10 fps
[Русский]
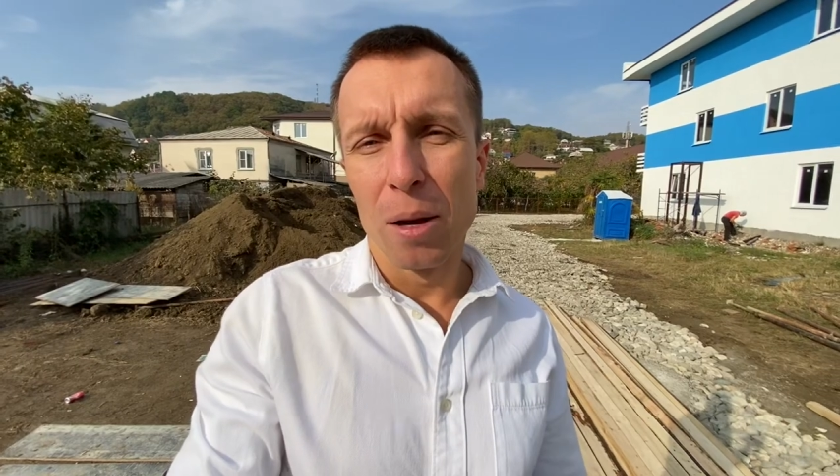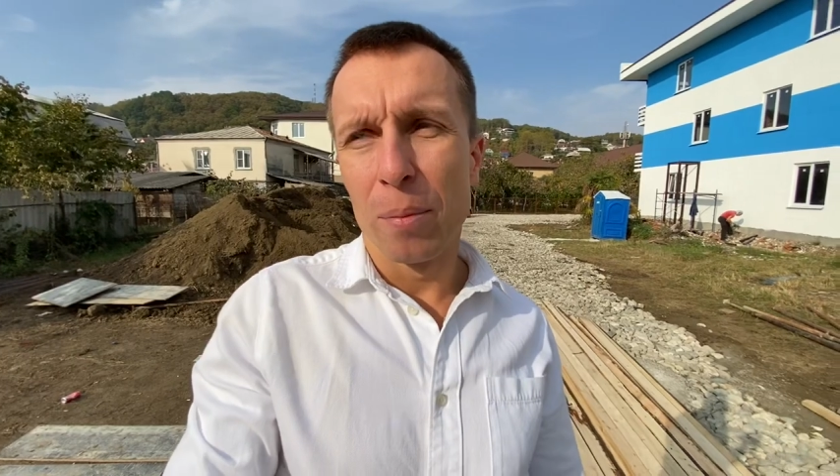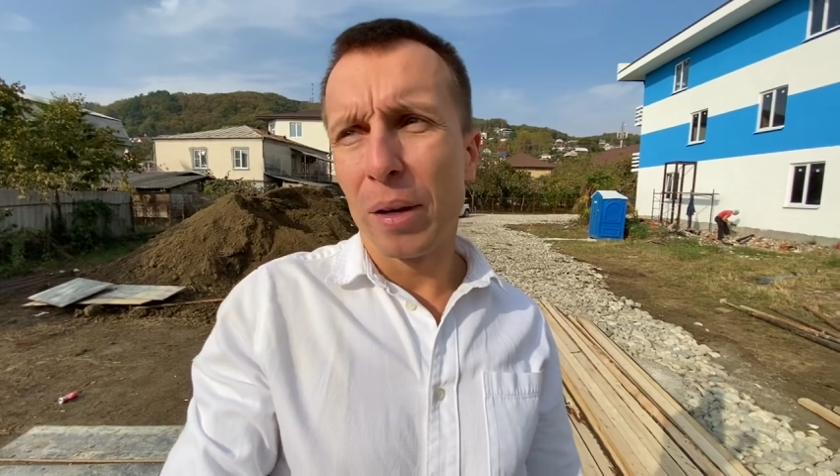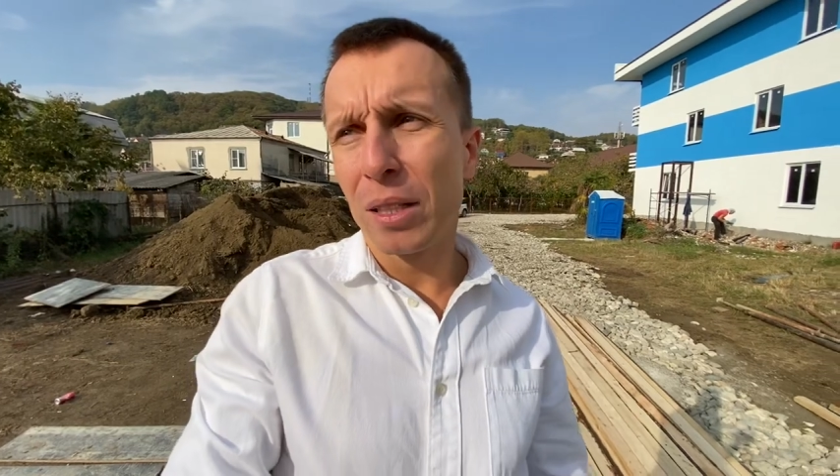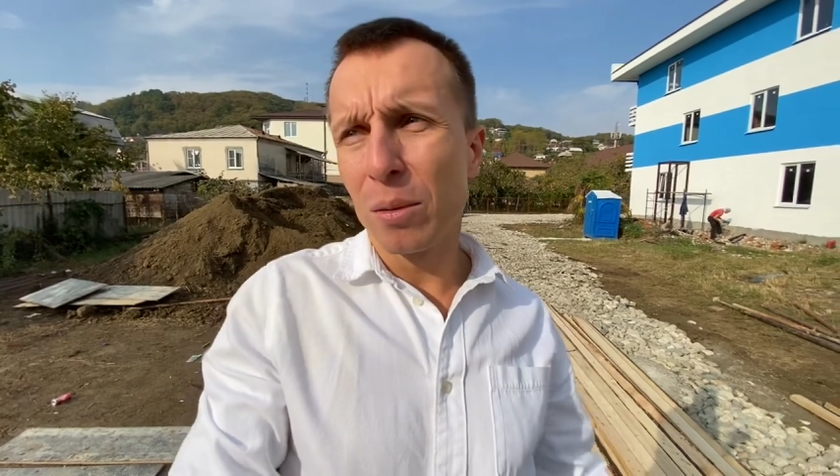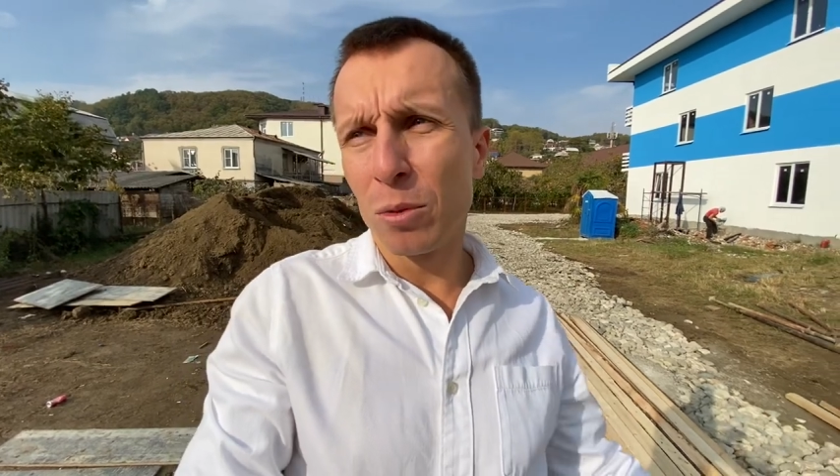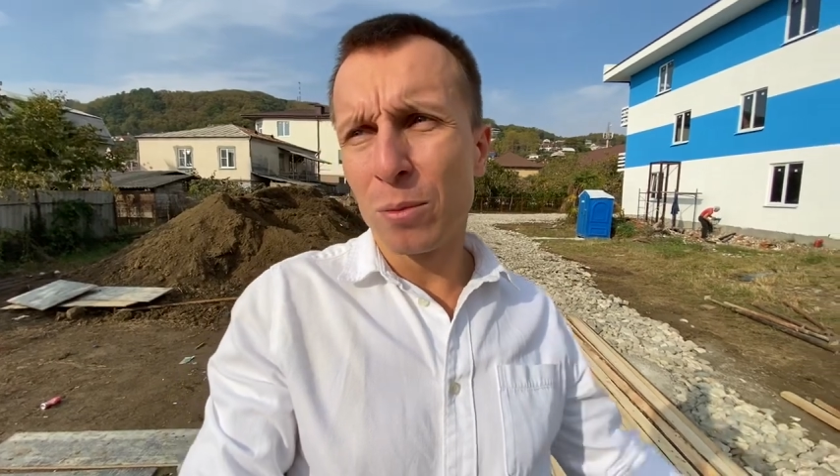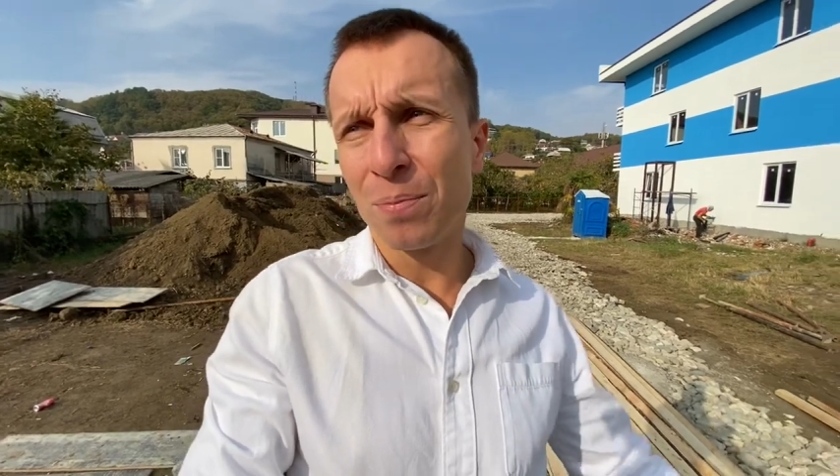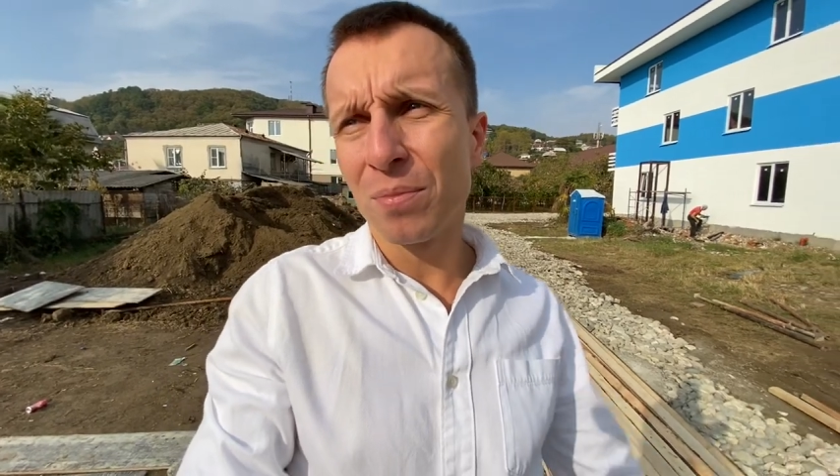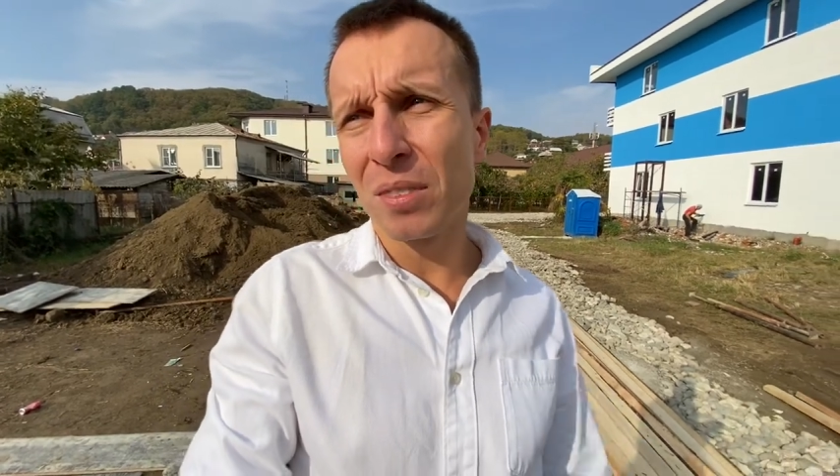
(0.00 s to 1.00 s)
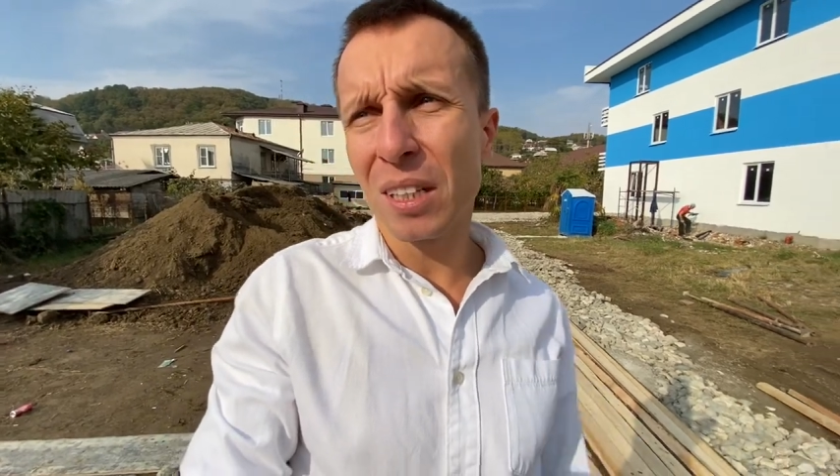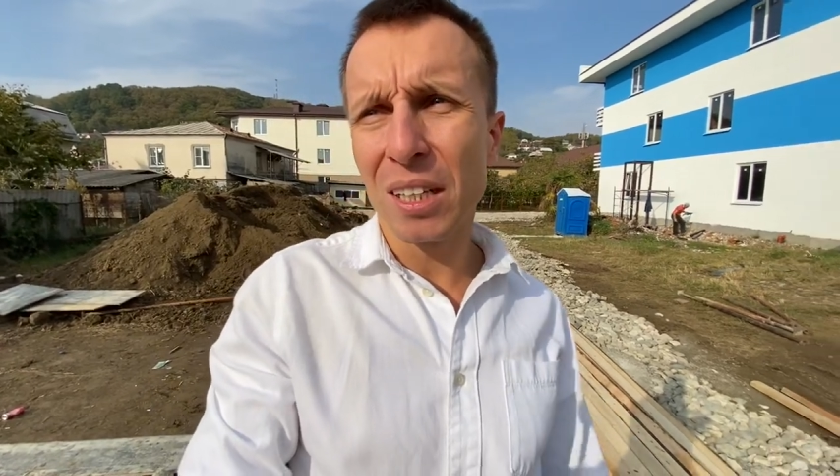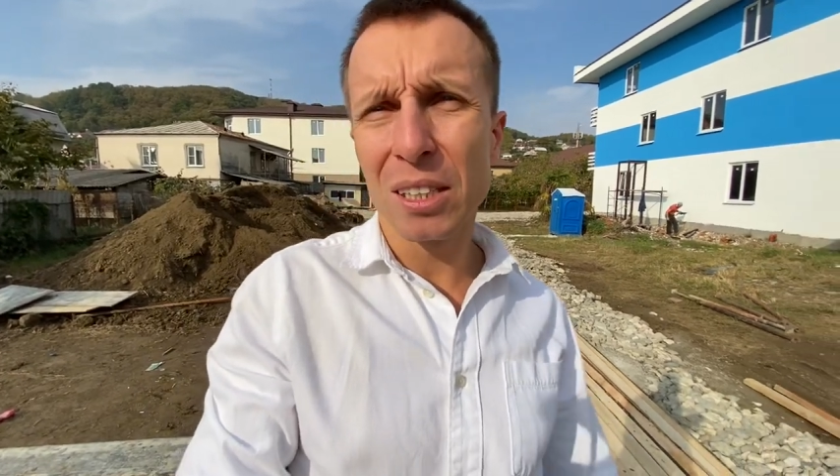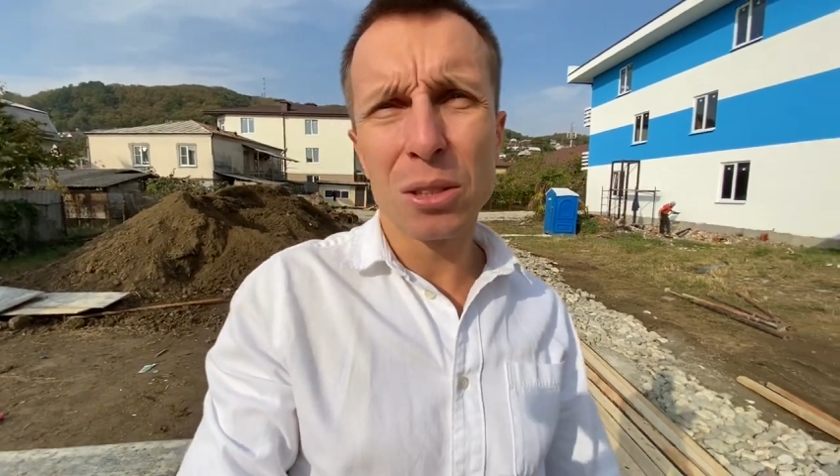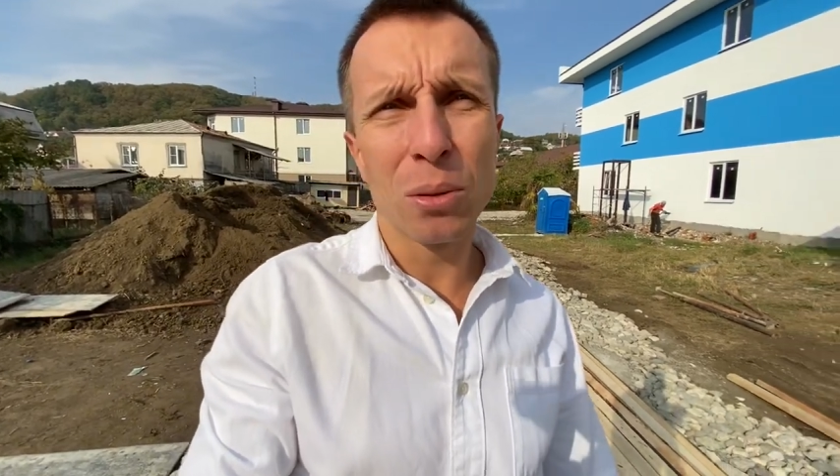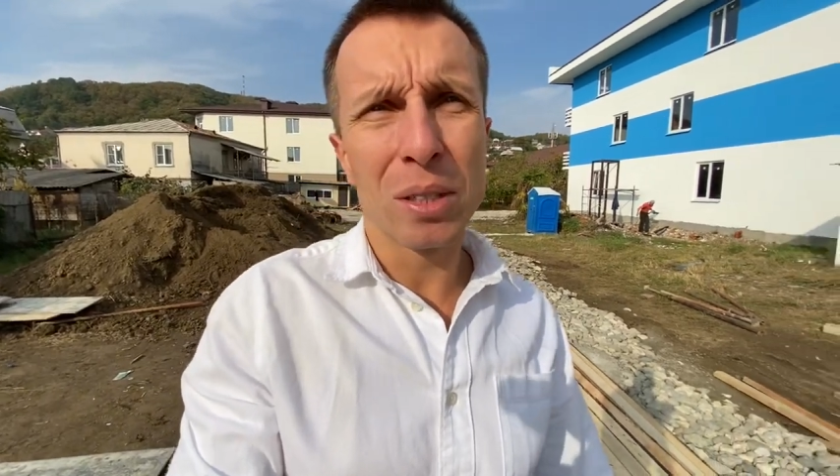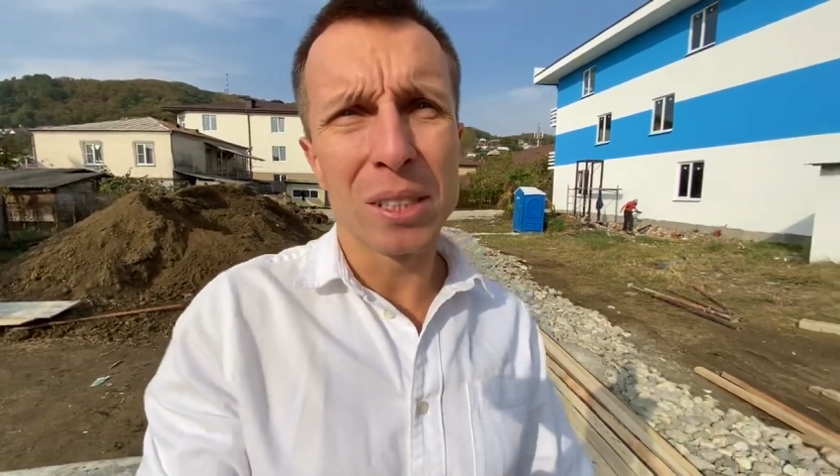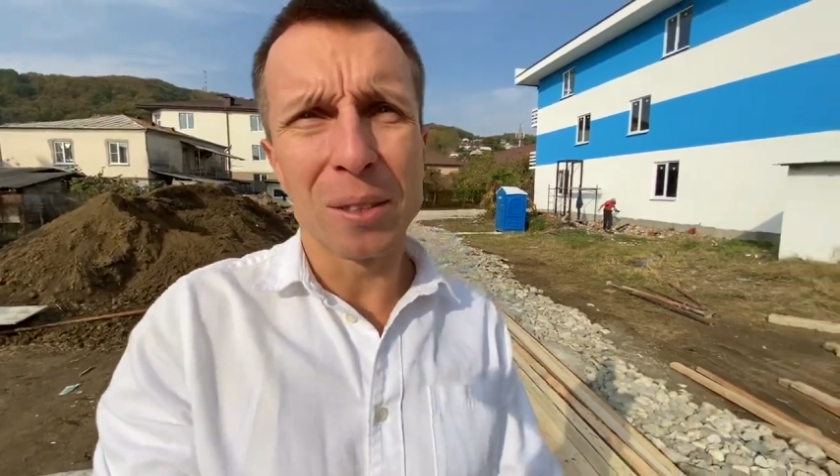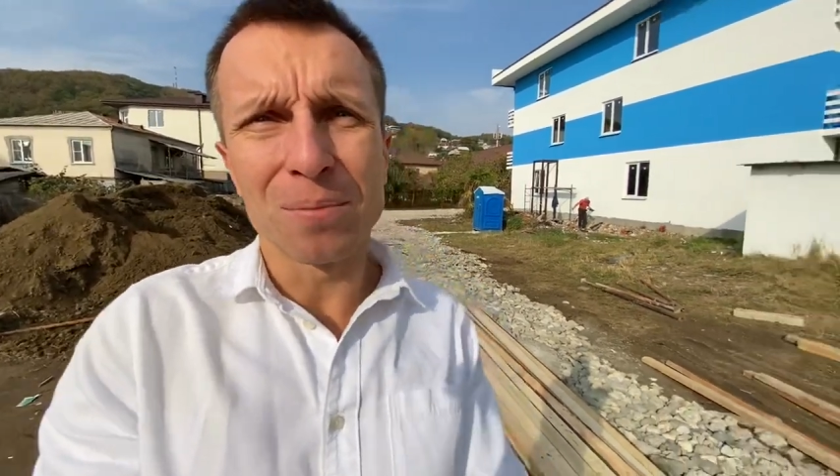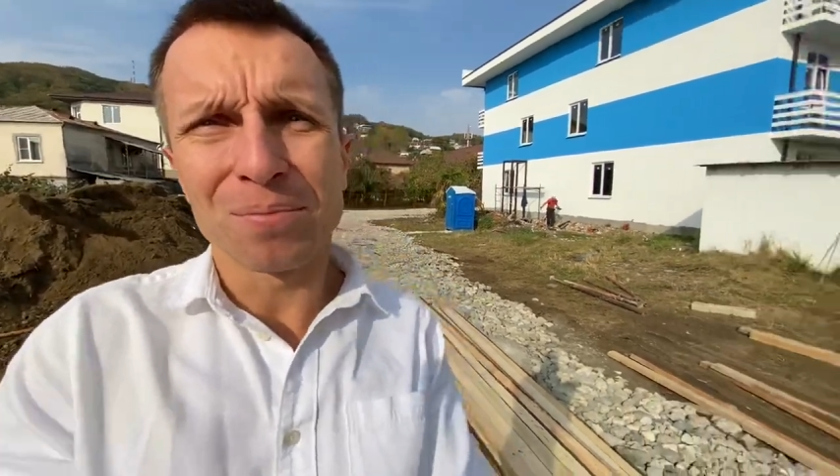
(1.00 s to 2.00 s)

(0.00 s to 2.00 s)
Поэтому такая ситуация.